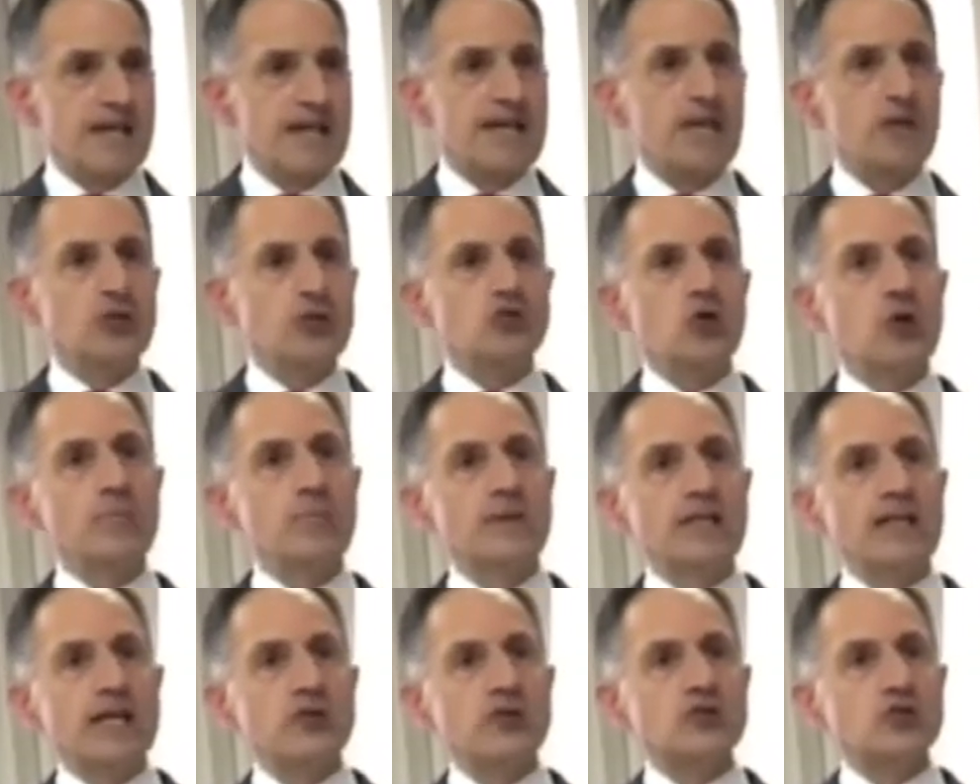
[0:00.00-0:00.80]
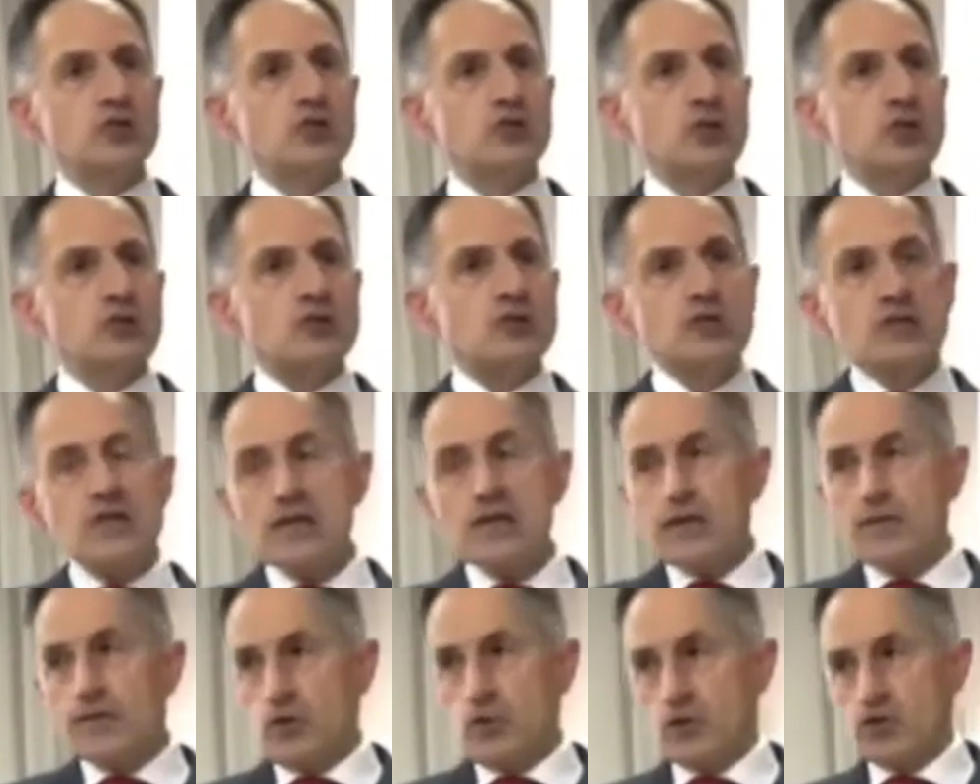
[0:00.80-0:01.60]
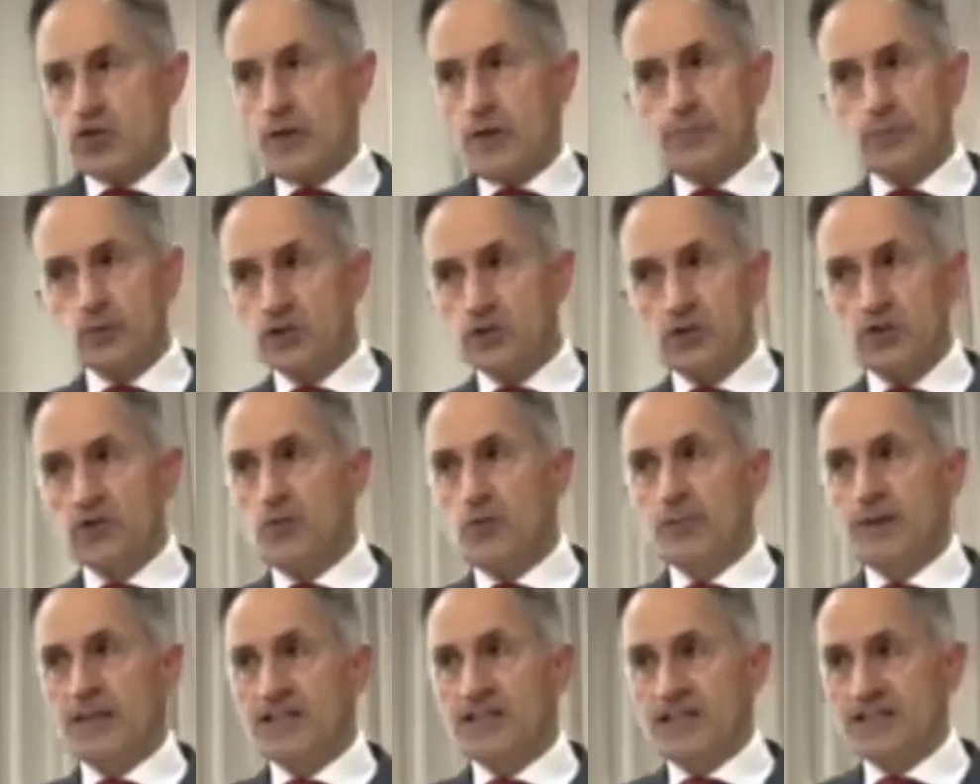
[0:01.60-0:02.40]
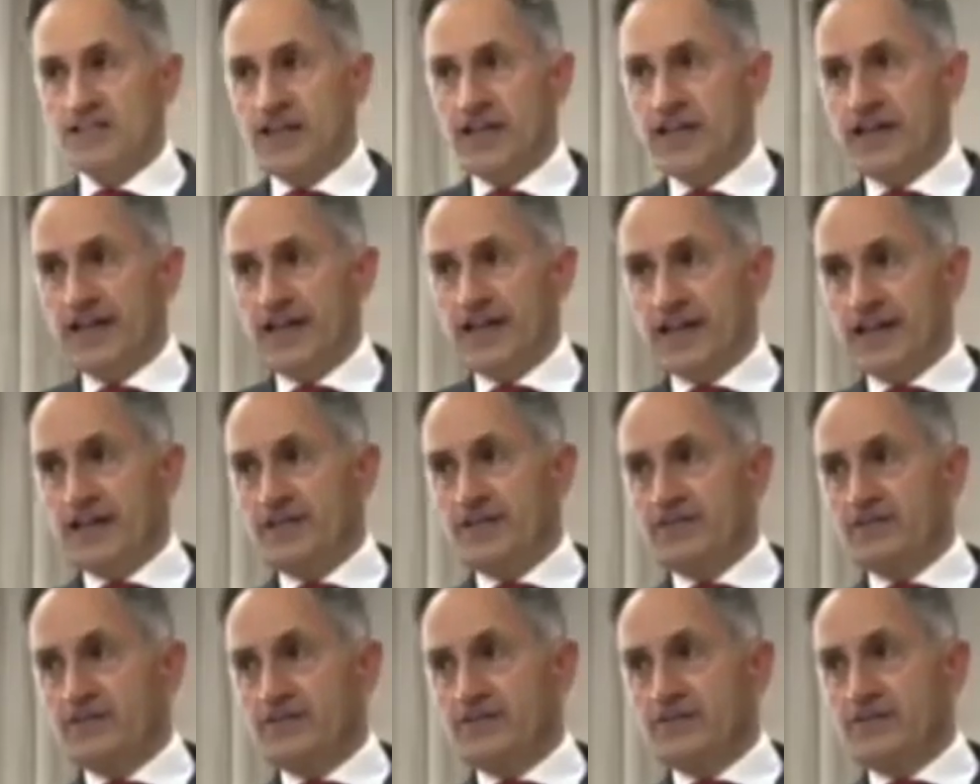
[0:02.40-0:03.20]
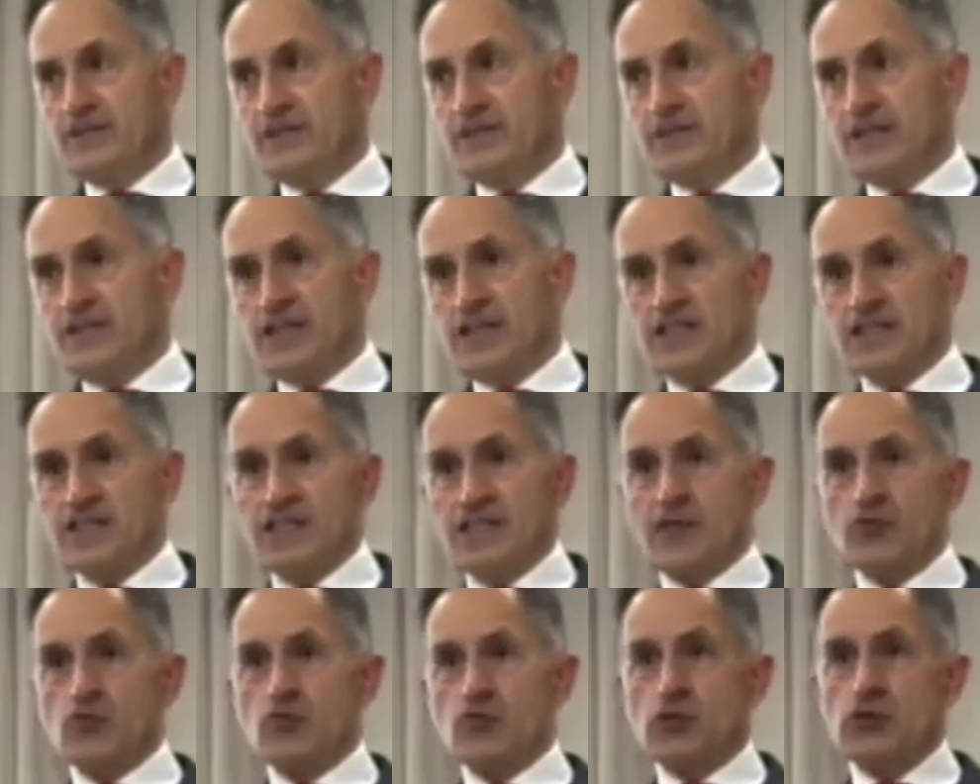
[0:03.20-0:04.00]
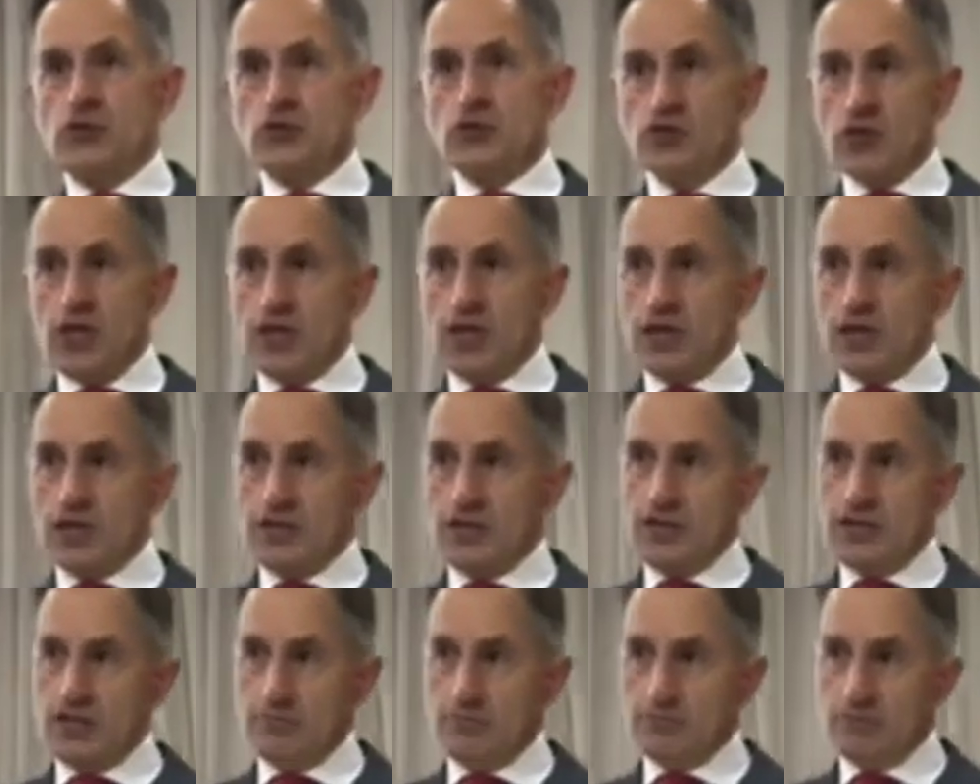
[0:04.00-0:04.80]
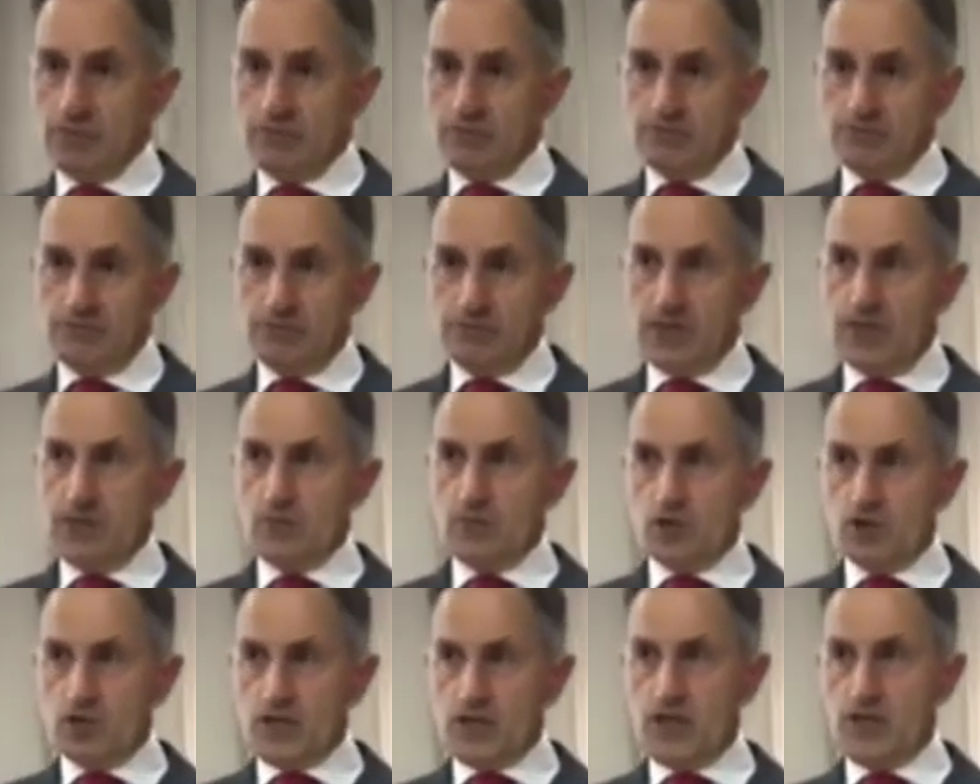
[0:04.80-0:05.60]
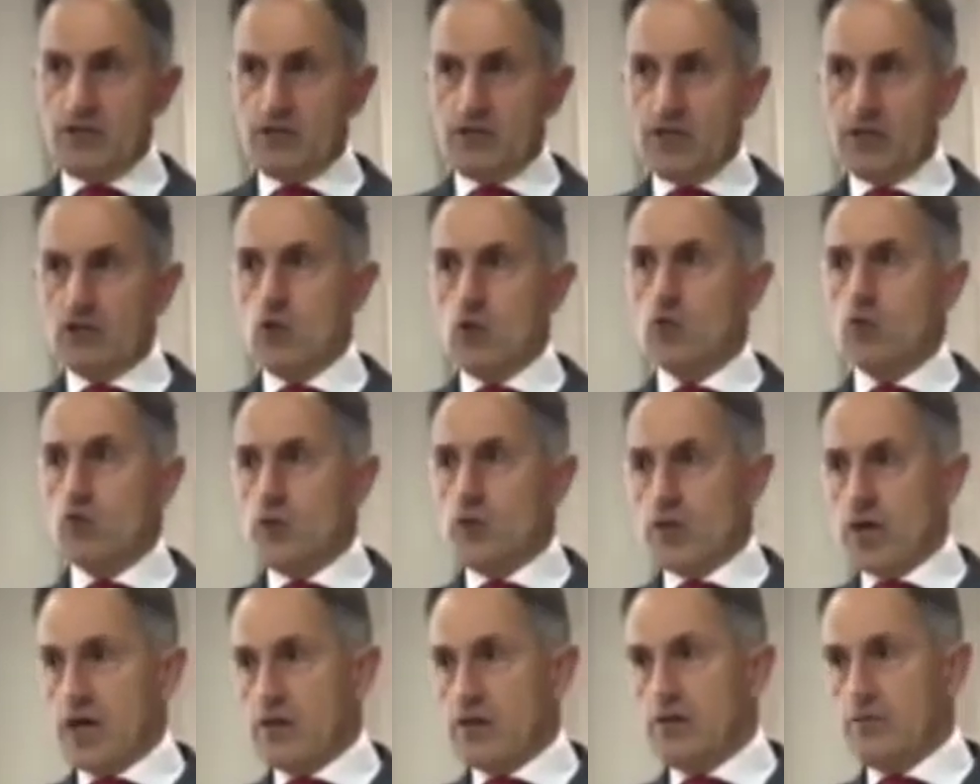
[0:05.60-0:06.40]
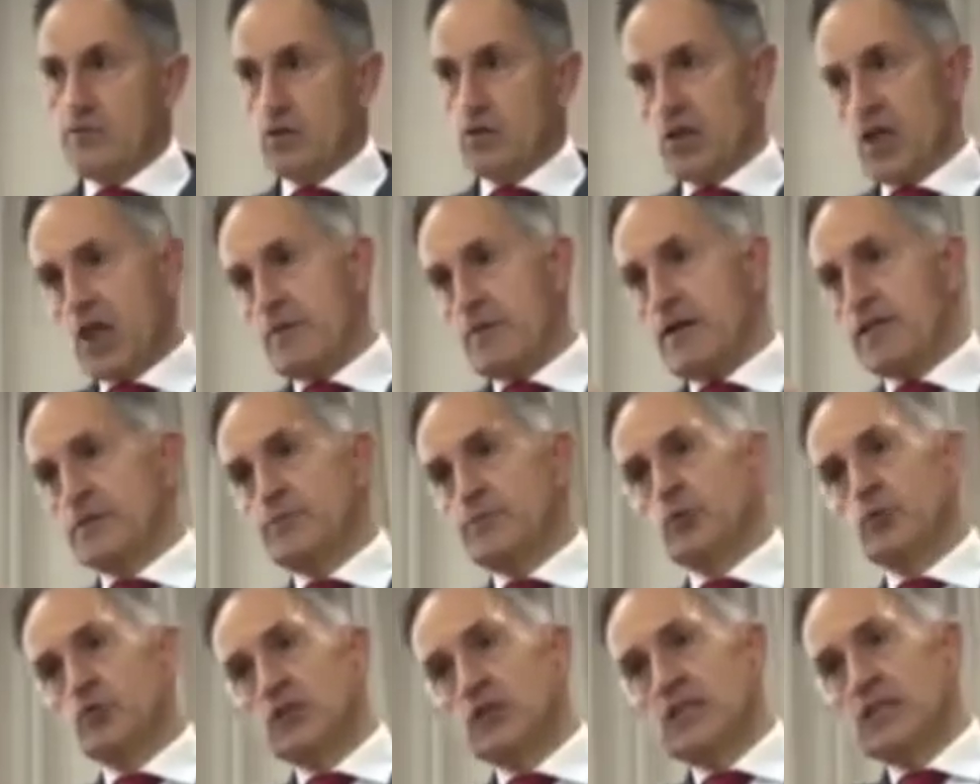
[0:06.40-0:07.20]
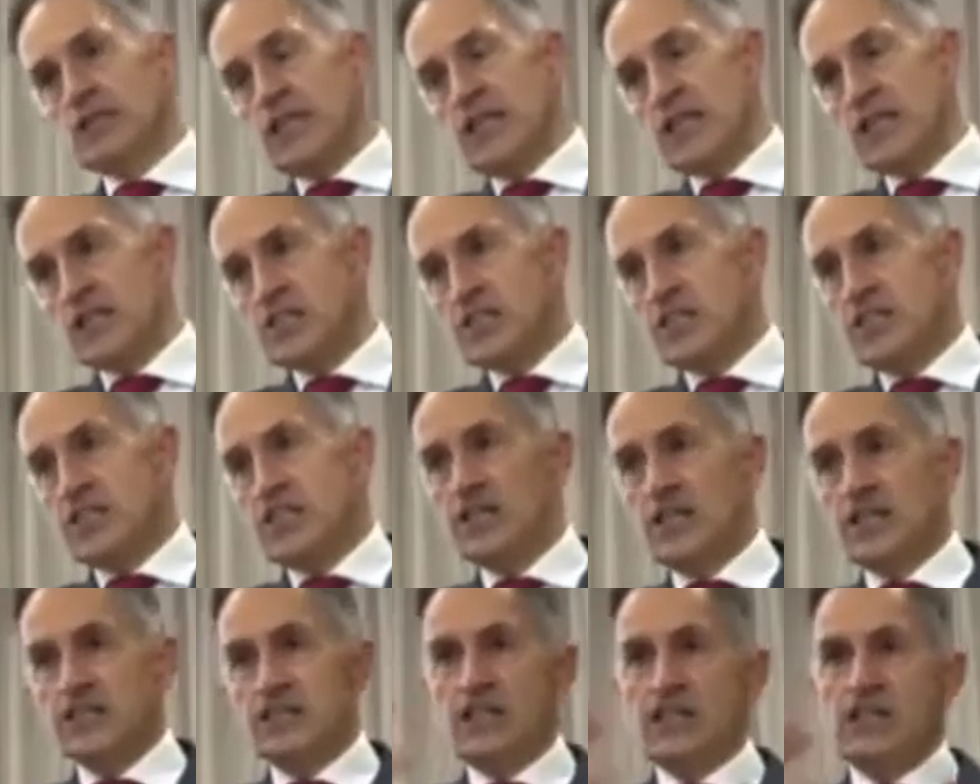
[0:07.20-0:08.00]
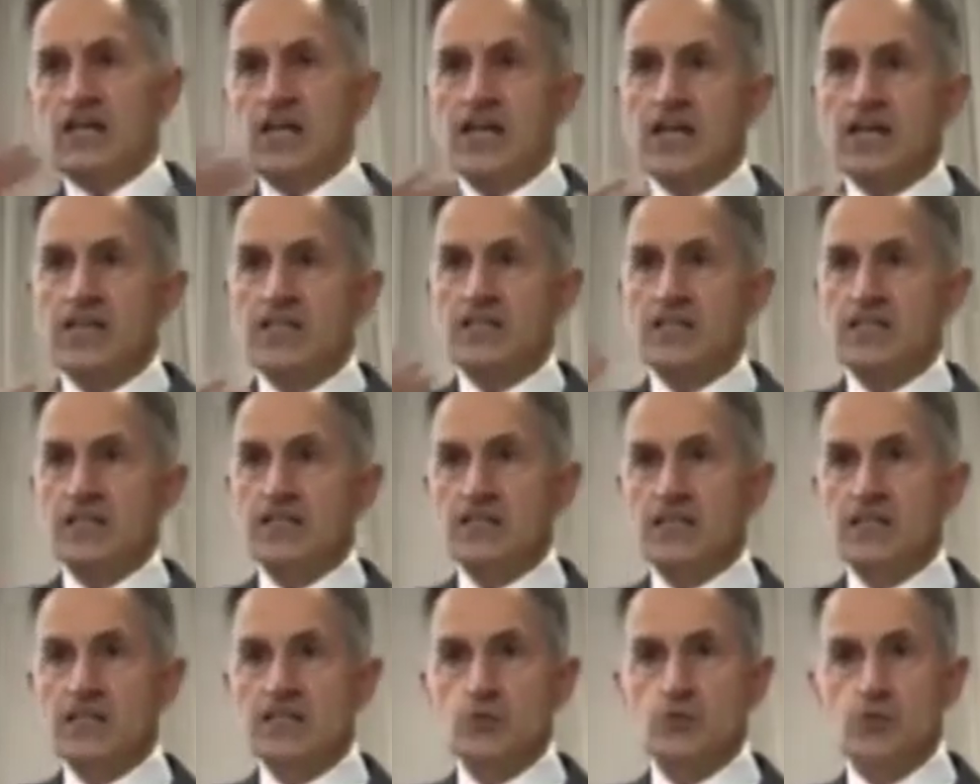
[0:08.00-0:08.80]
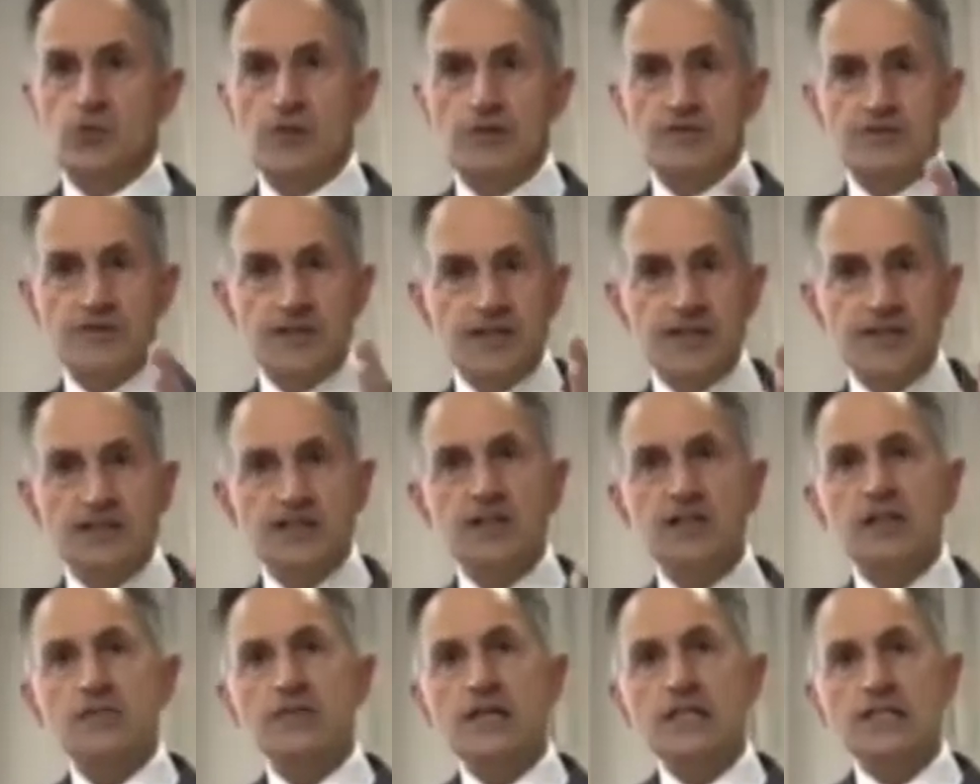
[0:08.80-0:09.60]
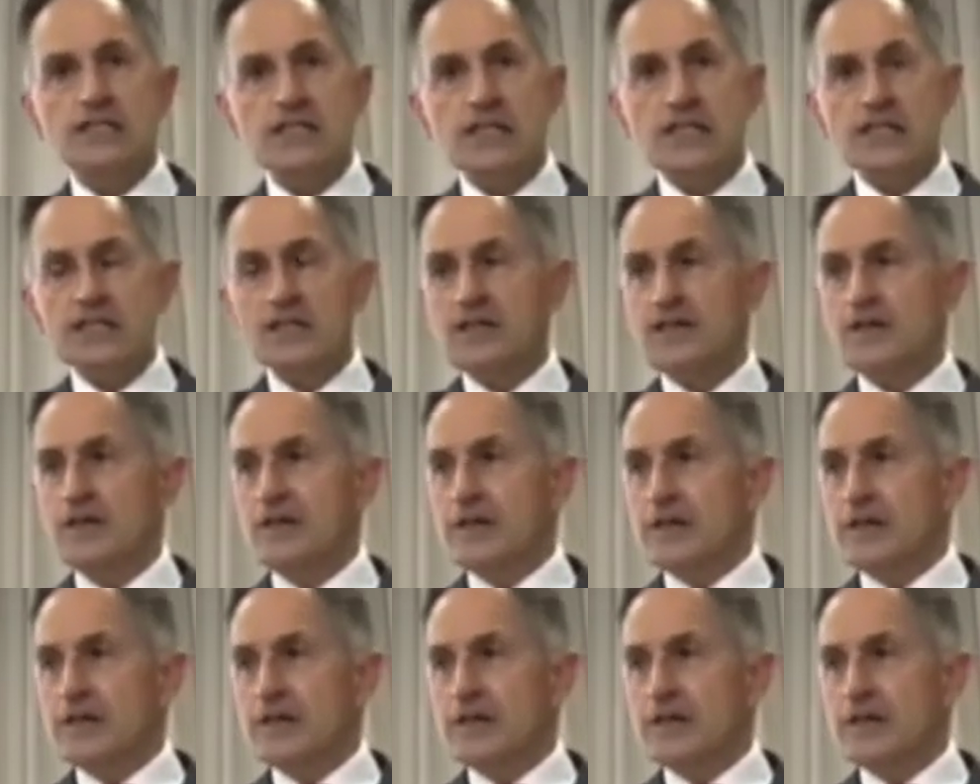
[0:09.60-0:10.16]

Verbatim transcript: ¿Qué nos conviene a nosotros? Pues que Putin no pierda esta guerra y que Estados Unidos tenga que decir, eh, tenemos que ir con cuidado, porque además Putin tiene a China, tiene a la India, tiene a Sudáfrica, tiene a Brasil,